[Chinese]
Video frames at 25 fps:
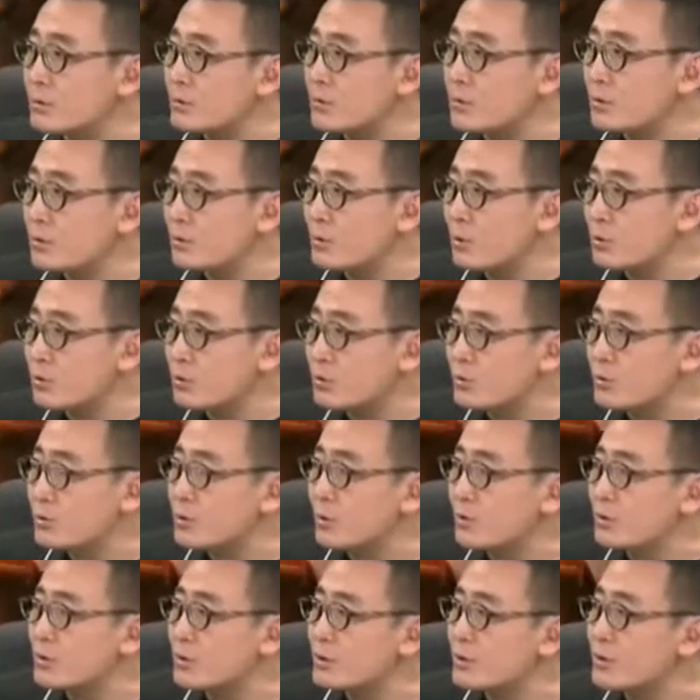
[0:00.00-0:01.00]
这个都是
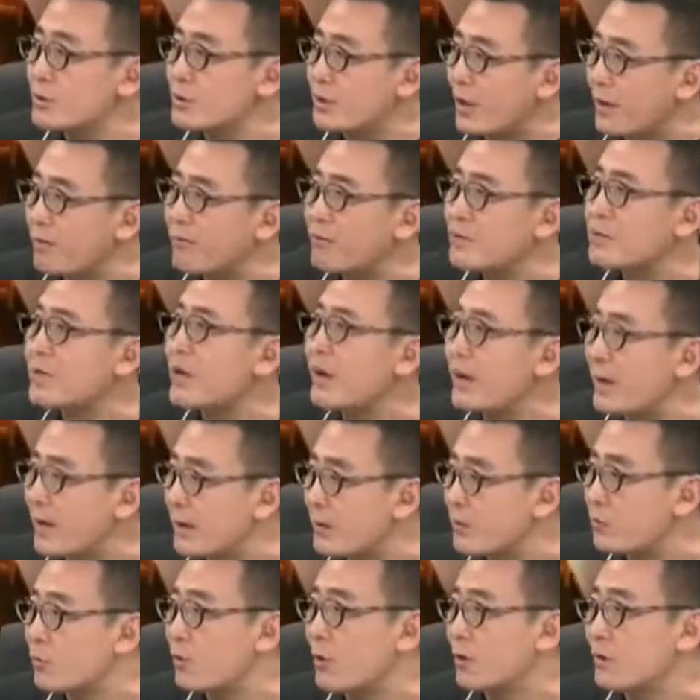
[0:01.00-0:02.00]
都是这个台湾太
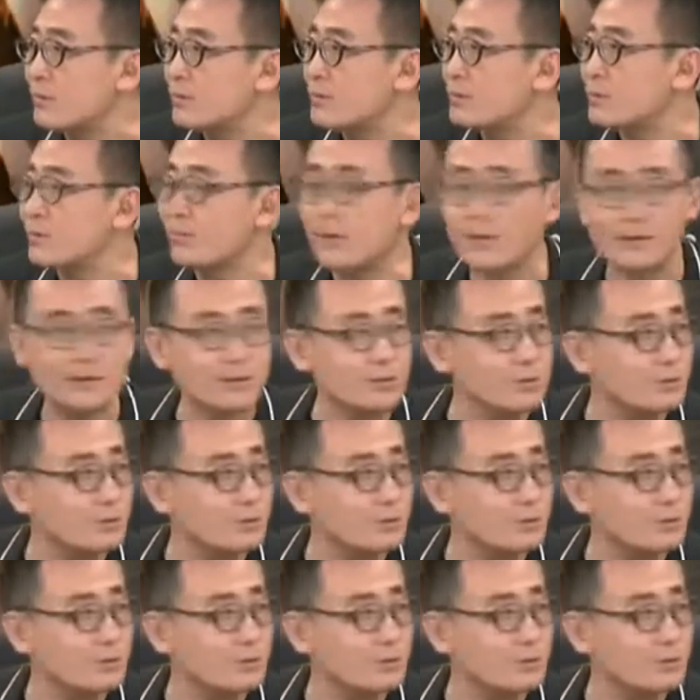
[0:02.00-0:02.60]
爱我，对吧？